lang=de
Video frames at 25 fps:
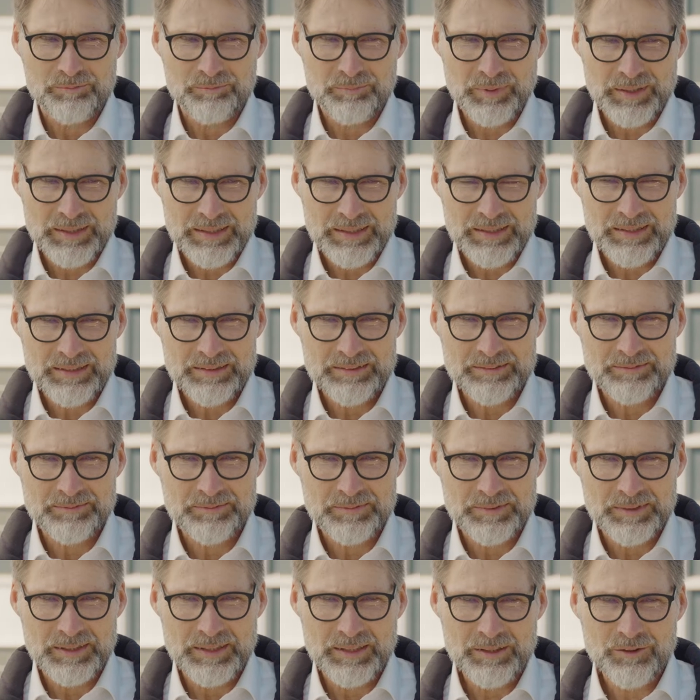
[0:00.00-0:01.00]
Bei
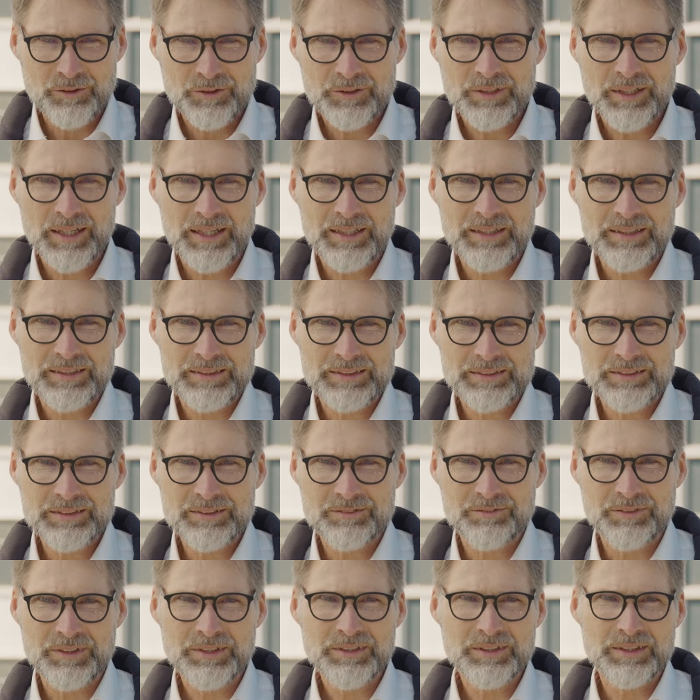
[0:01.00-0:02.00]
Innotech
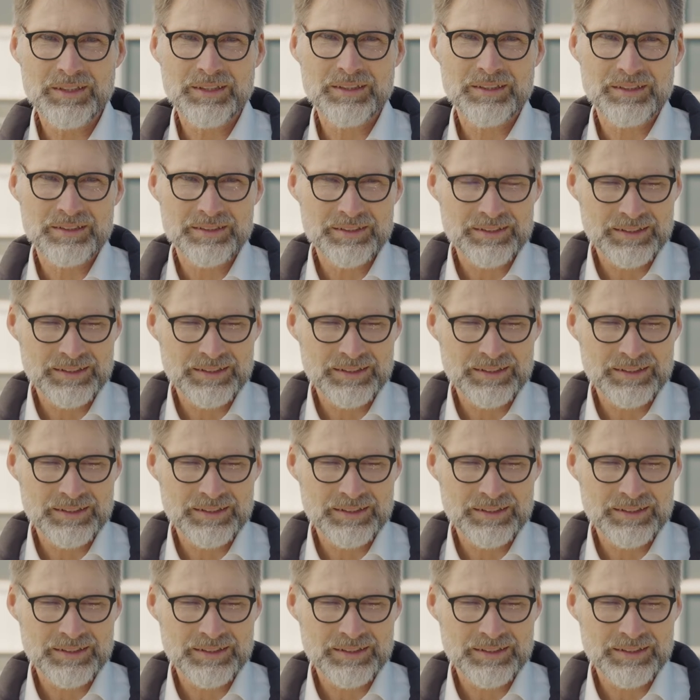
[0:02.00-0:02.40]
ist wichtig,